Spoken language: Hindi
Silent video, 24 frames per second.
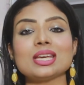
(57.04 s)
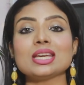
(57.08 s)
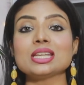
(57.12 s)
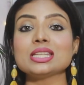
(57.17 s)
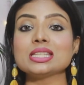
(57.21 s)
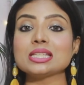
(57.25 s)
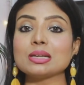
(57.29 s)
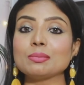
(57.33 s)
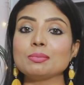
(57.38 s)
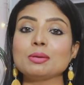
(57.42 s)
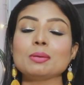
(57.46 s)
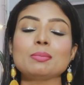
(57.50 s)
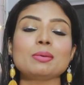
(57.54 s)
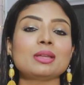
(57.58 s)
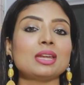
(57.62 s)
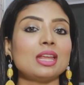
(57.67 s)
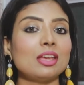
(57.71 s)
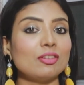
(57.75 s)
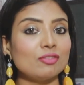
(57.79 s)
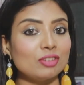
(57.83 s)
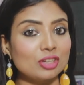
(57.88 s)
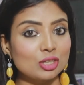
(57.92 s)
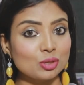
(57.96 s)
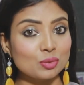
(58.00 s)
रहेंगे जब भी मैं
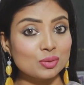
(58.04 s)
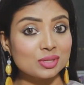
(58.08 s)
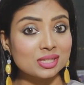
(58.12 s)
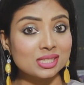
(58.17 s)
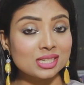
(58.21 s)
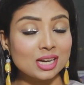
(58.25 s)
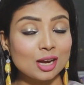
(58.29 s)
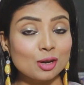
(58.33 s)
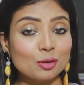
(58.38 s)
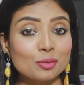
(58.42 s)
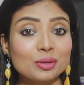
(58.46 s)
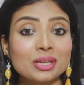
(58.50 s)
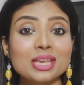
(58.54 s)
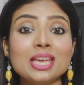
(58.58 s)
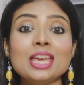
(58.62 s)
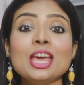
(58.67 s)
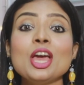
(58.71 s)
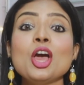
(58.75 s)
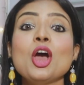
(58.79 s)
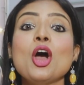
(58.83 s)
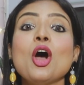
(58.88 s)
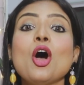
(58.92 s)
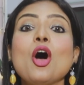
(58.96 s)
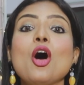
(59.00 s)
नई वीडियोज डालूंगी
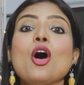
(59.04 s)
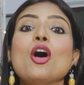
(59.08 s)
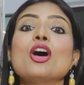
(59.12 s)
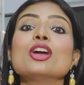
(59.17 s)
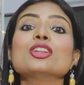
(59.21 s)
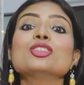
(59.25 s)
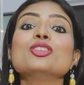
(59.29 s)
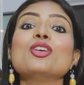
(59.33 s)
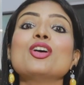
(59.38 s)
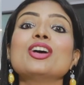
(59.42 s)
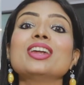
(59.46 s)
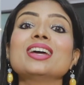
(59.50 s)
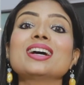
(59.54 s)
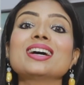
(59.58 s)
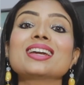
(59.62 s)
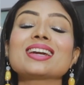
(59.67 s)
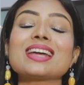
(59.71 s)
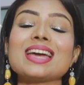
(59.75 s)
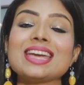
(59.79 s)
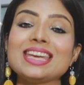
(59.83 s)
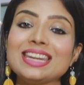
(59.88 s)
और तो और अगर